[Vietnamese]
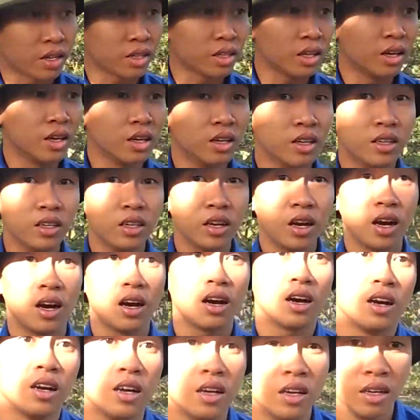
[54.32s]
những thứ
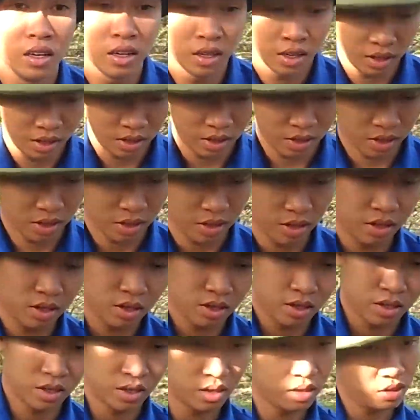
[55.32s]
uh,
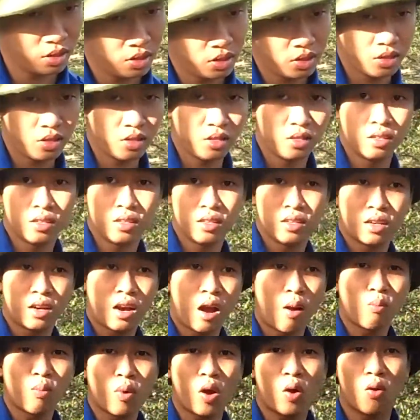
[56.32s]
uh,
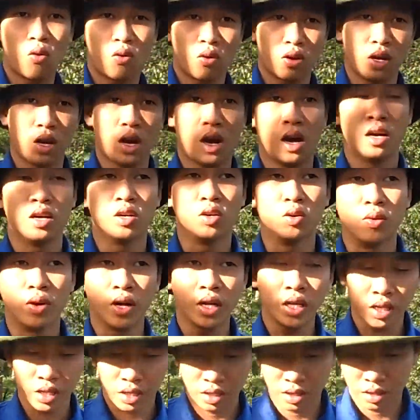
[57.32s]
không còn hữu
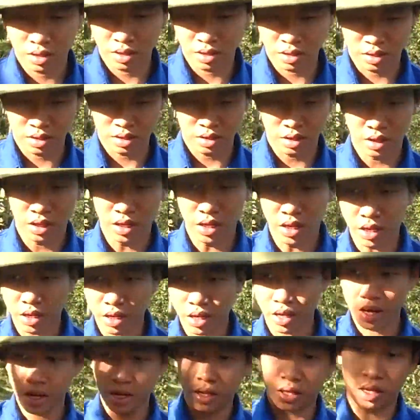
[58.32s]
ích những
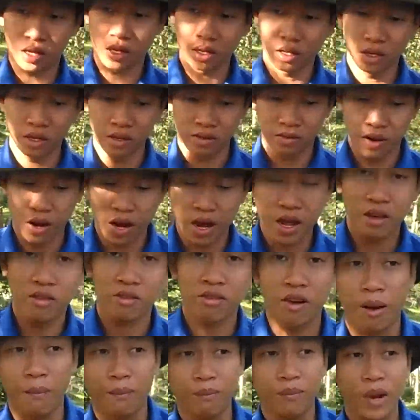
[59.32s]
cái thứ phế
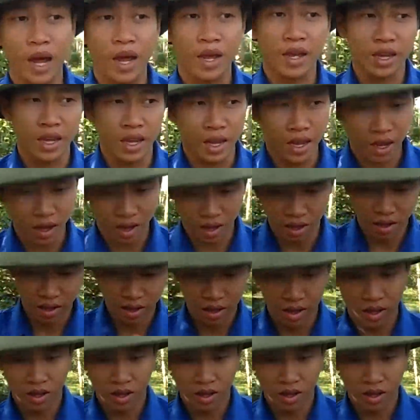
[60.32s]
phẩm này kia à,